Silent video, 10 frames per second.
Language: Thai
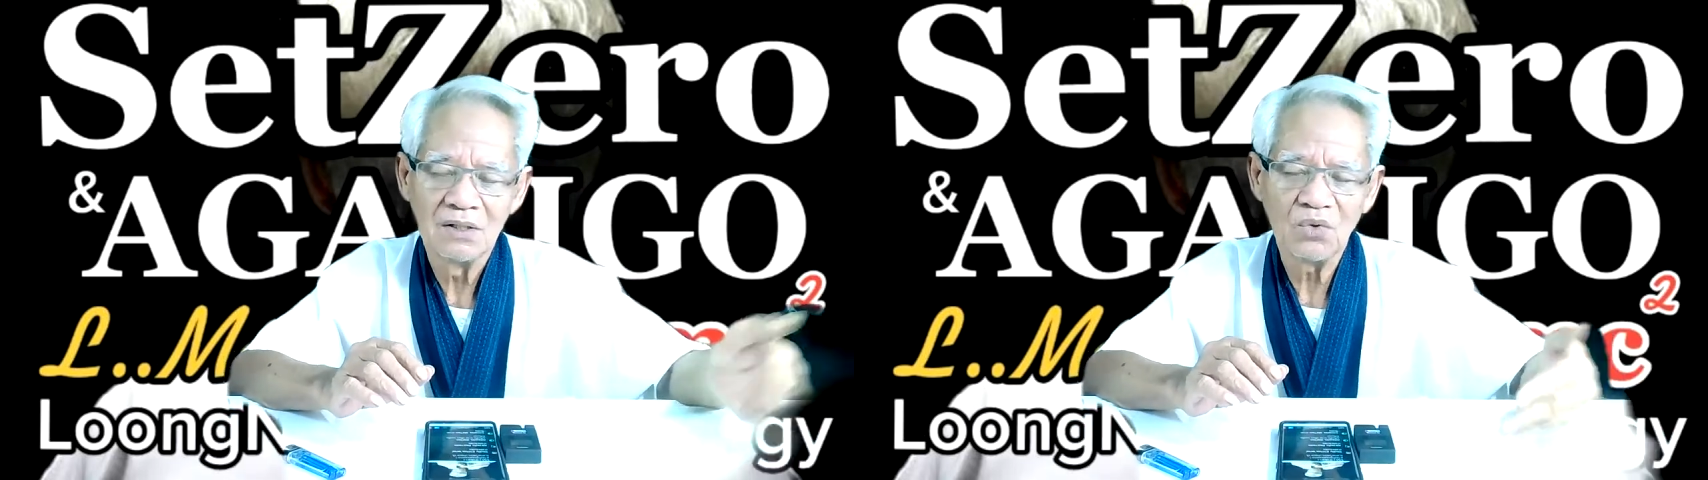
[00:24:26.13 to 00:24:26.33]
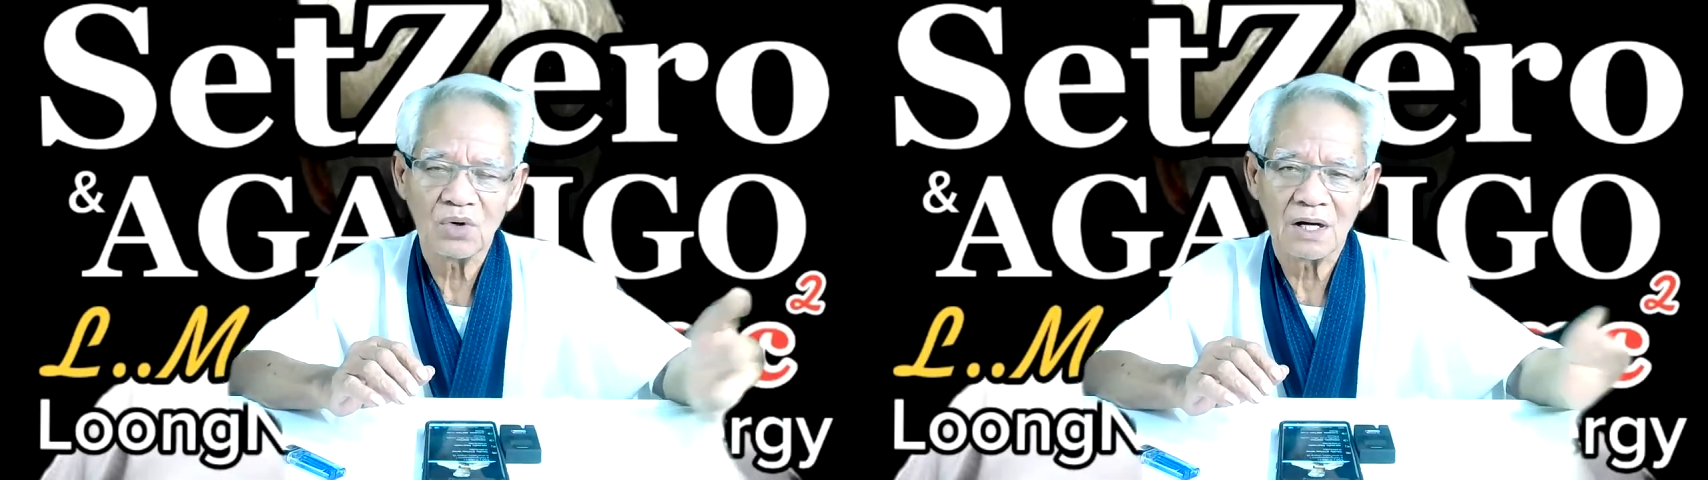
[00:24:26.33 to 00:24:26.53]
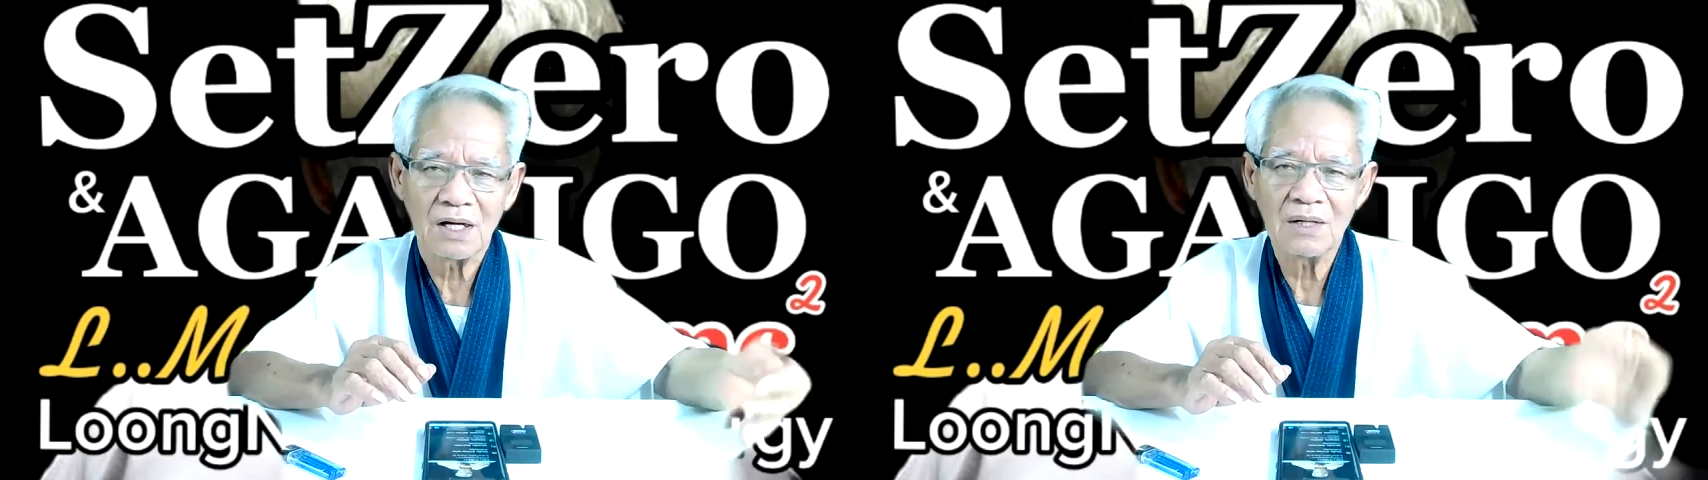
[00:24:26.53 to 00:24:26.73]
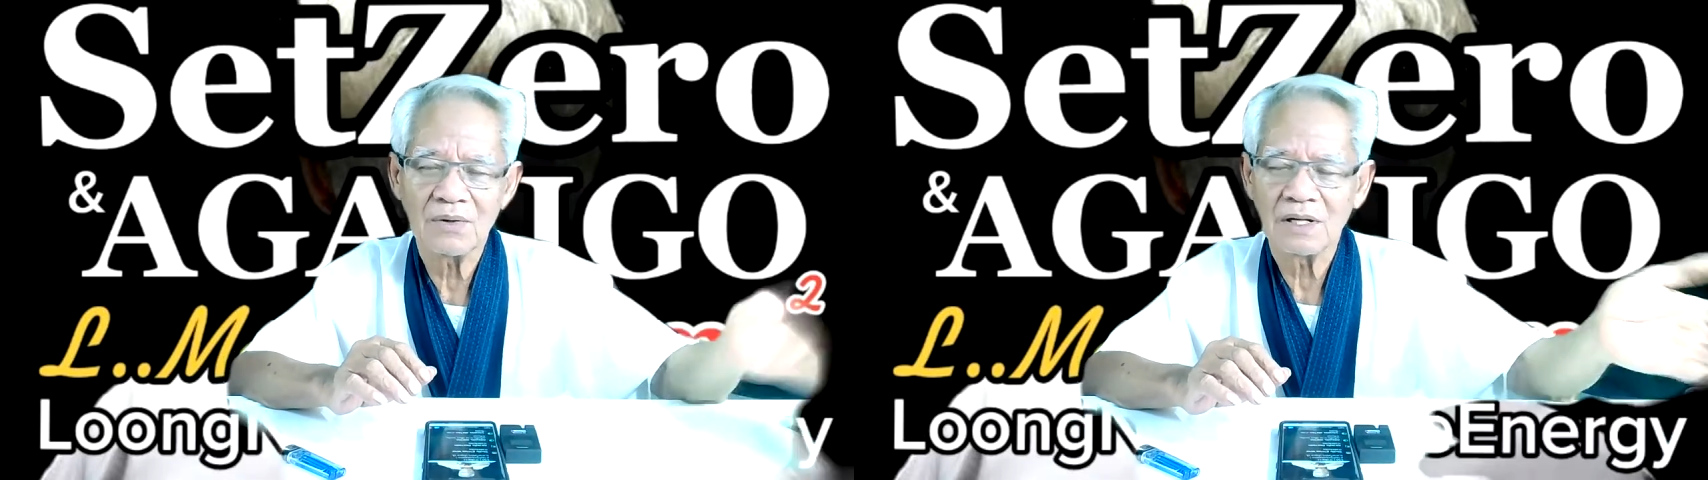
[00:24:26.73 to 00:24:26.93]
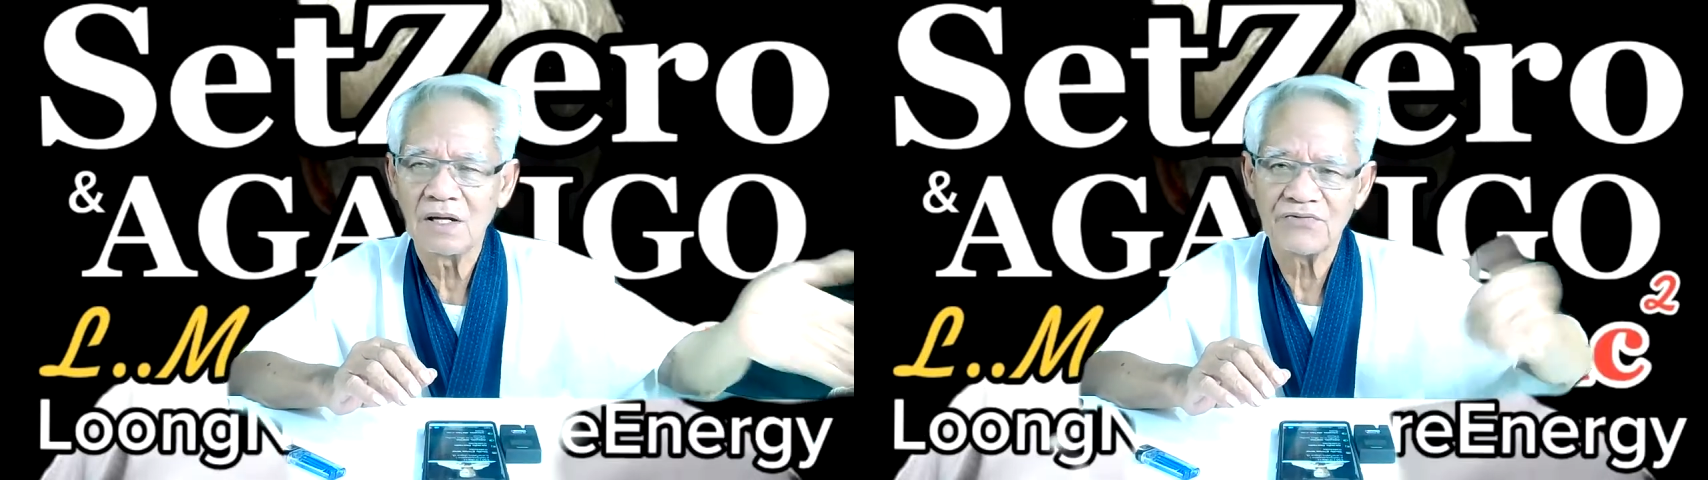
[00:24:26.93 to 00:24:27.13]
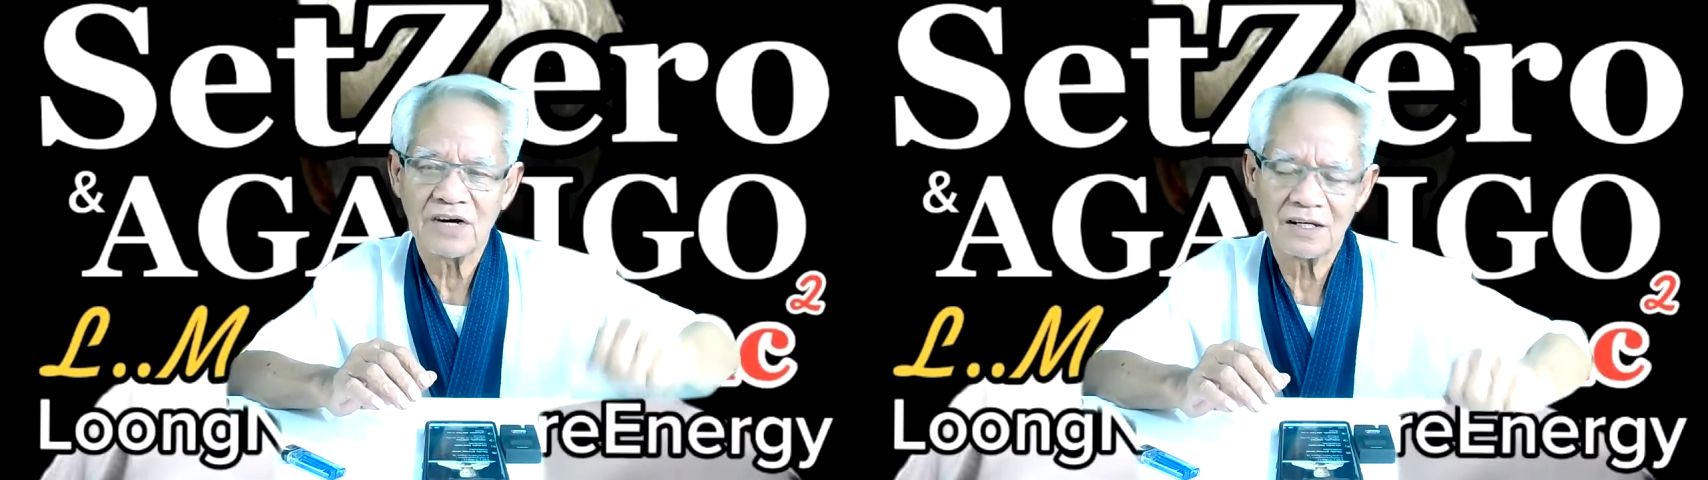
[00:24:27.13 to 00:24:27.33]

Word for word: ลูกหลานเล่าอะไรให้ฟั